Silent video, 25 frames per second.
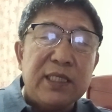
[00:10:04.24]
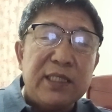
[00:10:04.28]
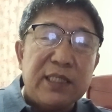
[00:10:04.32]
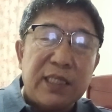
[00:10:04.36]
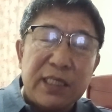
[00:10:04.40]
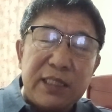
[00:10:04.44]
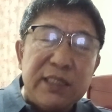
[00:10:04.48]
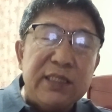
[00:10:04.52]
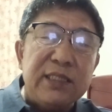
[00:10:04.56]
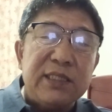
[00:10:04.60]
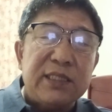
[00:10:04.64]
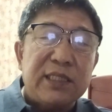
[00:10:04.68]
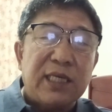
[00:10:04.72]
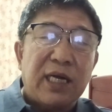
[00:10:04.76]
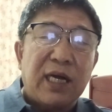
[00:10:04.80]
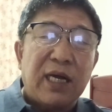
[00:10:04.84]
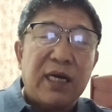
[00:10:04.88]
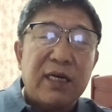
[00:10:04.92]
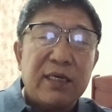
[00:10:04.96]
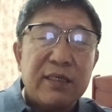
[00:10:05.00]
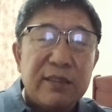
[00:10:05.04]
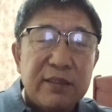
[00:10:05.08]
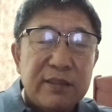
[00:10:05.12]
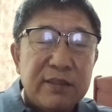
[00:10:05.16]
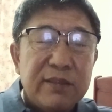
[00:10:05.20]
影响，
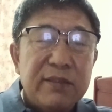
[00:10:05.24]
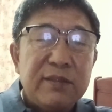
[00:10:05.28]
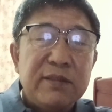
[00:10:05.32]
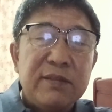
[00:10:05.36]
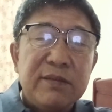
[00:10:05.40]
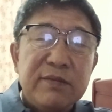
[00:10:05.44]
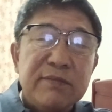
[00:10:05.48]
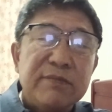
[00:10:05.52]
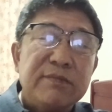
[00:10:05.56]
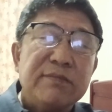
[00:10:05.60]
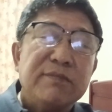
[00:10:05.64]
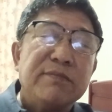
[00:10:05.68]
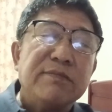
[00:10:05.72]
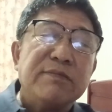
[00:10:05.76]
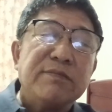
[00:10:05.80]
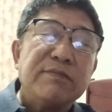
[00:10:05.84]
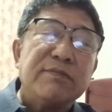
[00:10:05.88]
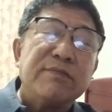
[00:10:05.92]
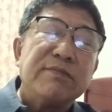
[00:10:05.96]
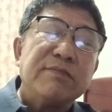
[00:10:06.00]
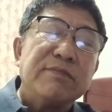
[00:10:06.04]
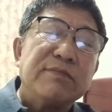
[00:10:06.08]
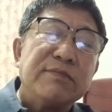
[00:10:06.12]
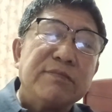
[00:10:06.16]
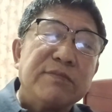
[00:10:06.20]

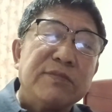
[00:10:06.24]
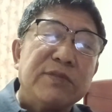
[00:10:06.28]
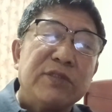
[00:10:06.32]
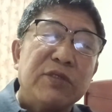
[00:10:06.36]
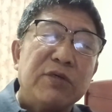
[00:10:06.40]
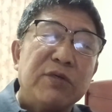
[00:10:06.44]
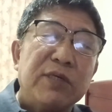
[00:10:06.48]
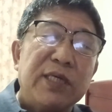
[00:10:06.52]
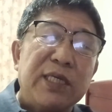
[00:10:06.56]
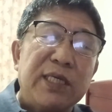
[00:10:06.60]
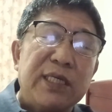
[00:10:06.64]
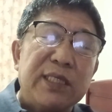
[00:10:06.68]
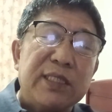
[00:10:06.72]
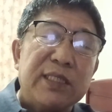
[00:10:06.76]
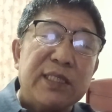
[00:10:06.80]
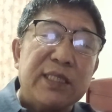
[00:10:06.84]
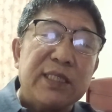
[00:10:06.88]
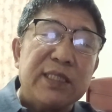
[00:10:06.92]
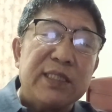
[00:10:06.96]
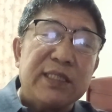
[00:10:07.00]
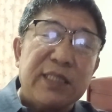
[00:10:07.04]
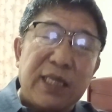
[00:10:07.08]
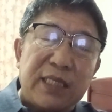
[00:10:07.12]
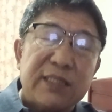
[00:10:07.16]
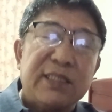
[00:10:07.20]
都给这
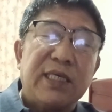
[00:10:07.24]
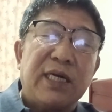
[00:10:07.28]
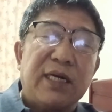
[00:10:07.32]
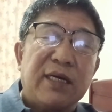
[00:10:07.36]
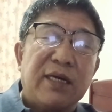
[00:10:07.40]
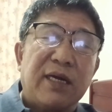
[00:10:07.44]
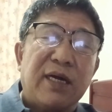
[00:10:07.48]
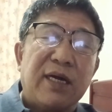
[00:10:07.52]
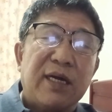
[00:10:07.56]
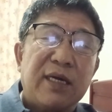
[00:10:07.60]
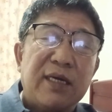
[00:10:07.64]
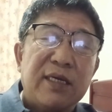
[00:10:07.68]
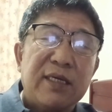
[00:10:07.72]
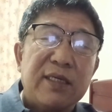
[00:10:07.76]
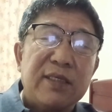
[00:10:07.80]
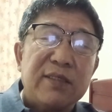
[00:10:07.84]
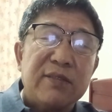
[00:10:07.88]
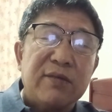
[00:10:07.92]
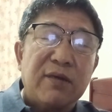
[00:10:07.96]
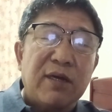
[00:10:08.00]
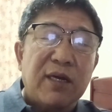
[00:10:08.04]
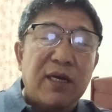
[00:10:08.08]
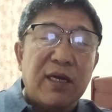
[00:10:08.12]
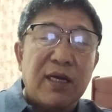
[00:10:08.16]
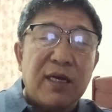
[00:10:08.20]
个下降了，
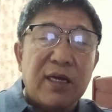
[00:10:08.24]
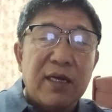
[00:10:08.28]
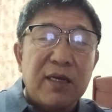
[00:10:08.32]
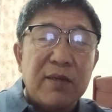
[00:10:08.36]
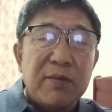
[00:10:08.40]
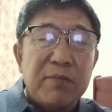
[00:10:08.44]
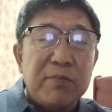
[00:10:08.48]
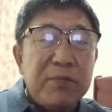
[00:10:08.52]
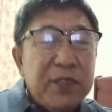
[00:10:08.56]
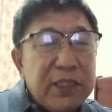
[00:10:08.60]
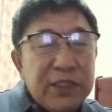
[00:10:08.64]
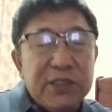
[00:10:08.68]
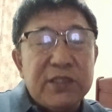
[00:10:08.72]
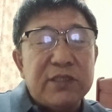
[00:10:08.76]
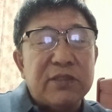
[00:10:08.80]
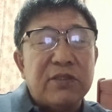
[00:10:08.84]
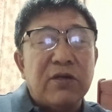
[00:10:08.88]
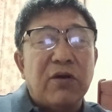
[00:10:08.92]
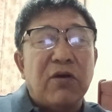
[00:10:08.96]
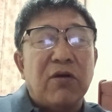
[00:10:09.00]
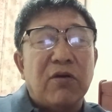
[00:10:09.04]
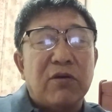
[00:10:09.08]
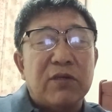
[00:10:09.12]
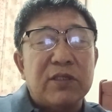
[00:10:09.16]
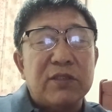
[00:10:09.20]
是吧？没起
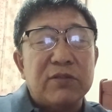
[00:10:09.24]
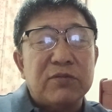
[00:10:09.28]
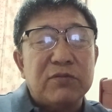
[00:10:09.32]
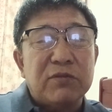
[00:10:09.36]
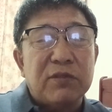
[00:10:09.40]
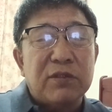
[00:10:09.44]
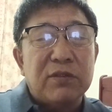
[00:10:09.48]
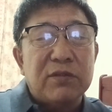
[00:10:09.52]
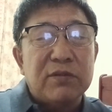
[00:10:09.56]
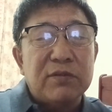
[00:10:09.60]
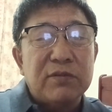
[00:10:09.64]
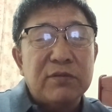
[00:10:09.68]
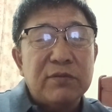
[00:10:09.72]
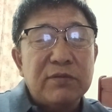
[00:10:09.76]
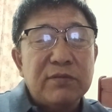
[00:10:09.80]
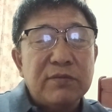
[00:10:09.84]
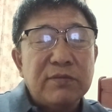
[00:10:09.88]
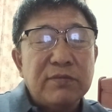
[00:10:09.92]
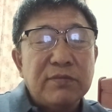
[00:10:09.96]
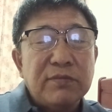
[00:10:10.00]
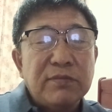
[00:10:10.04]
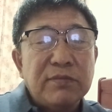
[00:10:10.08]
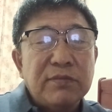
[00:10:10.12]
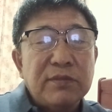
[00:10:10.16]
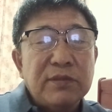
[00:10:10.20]
到好的作用，
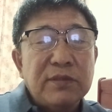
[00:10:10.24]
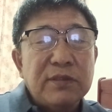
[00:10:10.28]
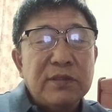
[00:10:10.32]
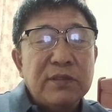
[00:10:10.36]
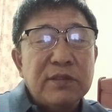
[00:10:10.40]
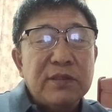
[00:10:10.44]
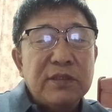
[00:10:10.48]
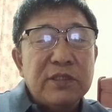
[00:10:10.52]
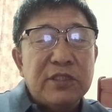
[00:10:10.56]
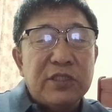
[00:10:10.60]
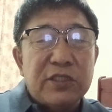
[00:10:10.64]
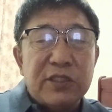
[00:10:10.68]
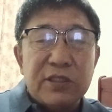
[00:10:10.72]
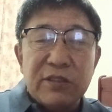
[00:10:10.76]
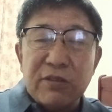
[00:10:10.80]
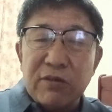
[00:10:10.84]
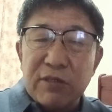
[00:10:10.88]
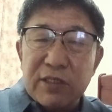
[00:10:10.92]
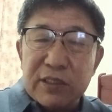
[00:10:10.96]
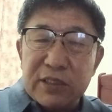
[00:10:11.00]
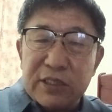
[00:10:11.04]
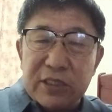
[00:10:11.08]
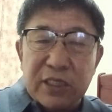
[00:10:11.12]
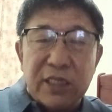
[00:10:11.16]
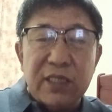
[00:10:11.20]
起到
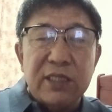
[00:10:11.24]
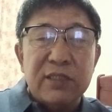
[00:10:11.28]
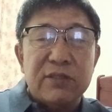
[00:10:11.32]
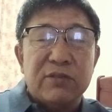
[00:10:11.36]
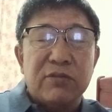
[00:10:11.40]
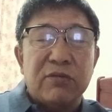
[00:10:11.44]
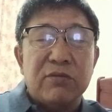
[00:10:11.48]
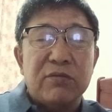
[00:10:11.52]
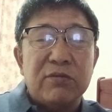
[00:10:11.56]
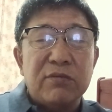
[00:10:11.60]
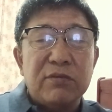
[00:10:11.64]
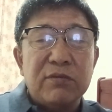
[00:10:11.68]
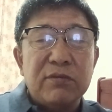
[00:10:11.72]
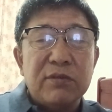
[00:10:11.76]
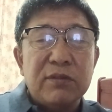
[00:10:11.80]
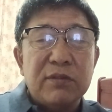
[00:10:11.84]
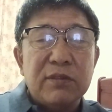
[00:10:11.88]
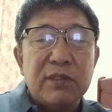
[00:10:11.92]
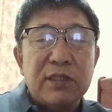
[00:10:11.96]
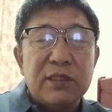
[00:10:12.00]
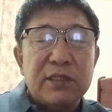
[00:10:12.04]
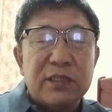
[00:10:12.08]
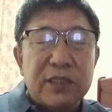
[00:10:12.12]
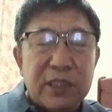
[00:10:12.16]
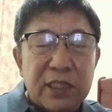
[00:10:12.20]
了撤走、
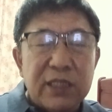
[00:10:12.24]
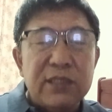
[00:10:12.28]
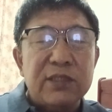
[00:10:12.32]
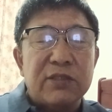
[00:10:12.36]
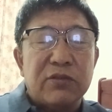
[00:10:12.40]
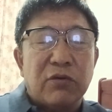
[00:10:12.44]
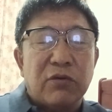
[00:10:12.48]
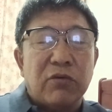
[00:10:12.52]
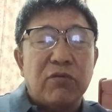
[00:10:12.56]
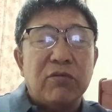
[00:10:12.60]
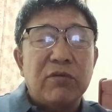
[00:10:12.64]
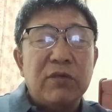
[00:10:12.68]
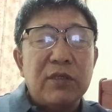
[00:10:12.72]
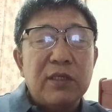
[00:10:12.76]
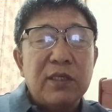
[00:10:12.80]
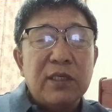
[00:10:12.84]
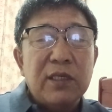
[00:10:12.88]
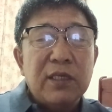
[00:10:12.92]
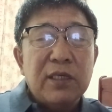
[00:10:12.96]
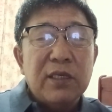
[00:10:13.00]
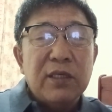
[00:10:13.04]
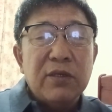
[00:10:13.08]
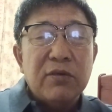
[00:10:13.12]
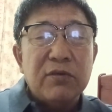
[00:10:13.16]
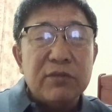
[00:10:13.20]
撤走
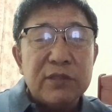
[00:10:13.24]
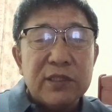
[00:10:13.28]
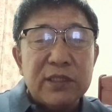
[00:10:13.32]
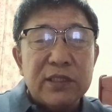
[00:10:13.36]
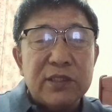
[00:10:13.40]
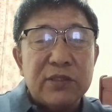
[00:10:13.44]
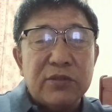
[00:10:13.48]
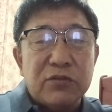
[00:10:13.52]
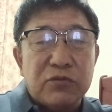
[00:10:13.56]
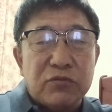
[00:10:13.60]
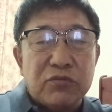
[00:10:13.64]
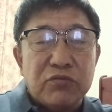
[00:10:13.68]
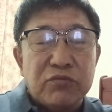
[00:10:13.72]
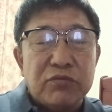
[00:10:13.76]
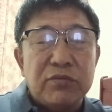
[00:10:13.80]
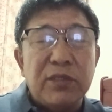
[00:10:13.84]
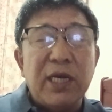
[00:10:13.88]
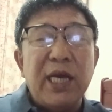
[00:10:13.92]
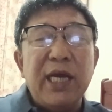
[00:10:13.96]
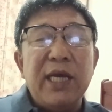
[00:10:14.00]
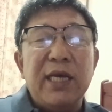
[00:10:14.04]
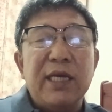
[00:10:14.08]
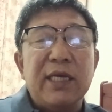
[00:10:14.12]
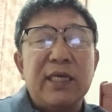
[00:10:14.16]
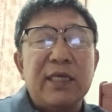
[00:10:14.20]
或者是阻
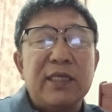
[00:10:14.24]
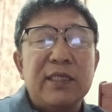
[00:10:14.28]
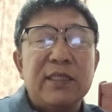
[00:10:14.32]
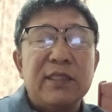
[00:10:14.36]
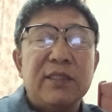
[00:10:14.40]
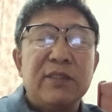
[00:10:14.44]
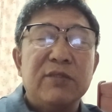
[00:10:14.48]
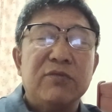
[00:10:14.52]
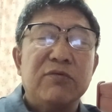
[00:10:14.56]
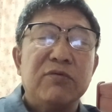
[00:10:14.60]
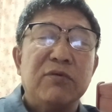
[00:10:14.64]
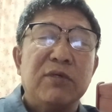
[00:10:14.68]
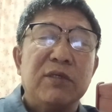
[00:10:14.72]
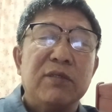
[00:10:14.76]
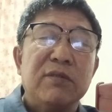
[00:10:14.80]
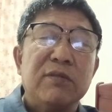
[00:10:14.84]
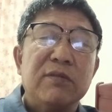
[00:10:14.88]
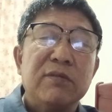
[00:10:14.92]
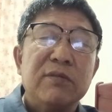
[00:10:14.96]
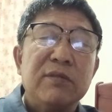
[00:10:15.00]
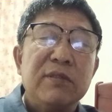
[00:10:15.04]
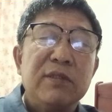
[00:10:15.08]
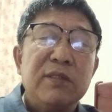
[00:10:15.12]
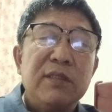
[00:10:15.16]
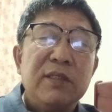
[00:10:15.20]
碍的作用。
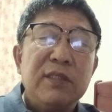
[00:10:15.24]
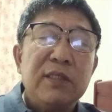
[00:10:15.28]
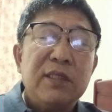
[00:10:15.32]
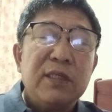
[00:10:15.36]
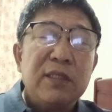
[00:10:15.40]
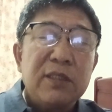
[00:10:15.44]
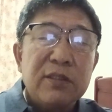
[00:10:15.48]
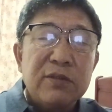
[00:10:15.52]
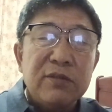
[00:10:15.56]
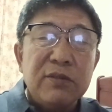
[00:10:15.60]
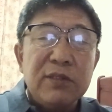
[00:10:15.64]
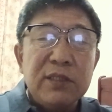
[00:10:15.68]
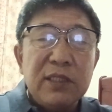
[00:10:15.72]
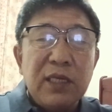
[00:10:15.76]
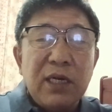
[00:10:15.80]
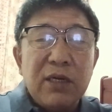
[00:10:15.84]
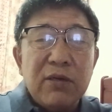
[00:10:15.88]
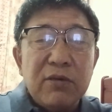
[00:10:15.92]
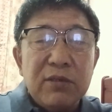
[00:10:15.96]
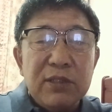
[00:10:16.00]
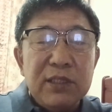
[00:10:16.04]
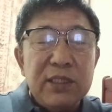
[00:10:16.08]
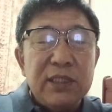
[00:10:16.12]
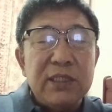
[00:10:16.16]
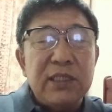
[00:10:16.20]
所以大
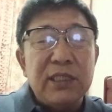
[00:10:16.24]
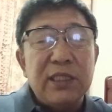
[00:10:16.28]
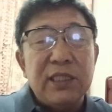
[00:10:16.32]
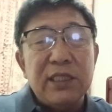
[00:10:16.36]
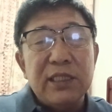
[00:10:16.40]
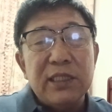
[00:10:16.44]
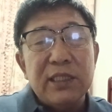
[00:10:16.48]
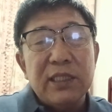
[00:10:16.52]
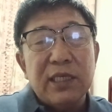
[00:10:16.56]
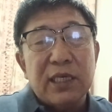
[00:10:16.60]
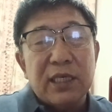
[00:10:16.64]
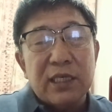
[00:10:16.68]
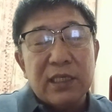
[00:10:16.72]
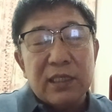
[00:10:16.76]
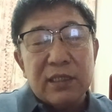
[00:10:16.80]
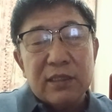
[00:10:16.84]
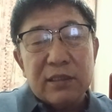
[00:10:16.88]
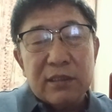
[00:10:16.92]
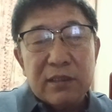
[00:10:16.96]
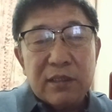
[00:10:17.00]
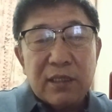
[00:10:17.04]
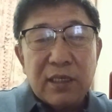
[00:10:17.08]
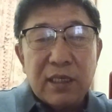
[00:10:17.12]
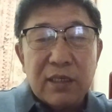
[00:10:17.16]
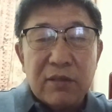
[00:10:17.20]
伙一提呢，
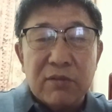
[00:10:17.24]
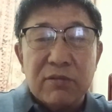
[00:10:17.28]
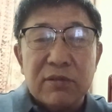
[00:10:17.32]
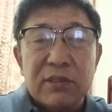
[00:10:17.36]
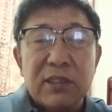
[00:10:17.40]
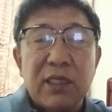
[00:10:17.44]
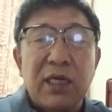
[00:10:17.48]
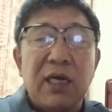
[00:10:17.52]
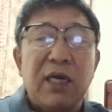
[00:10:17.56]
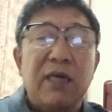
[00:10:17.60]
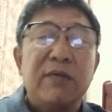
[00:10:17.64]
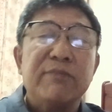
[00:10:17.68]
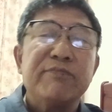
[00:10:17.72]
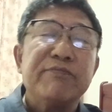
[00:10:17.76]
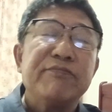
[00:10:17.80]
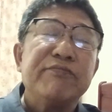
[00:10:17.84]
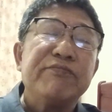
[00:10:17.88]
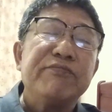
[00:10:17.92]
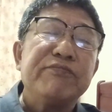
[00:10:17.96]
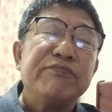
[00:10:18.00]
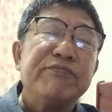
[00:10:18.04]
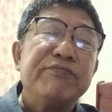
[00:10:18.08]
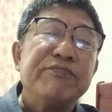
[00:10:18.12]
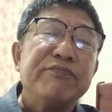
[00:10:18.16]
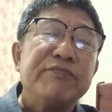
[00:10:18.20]
还郭德纲
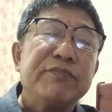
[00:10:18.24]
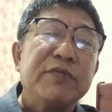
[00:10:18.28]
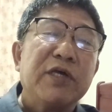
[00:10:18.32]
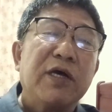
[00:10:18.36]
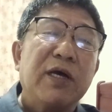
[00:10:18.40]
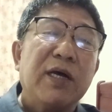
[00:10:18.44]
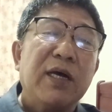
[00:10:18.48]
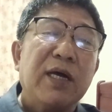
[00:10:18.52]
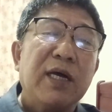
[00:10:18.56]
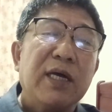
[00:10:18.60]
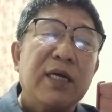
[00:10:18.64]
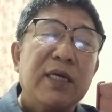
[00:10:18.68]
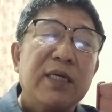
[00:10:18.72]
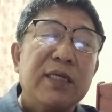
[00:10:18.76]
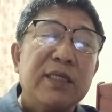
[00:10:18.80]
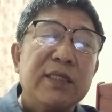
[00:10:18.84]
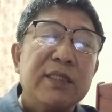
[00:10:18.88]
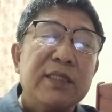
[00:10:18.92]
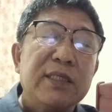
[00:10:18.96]
啊，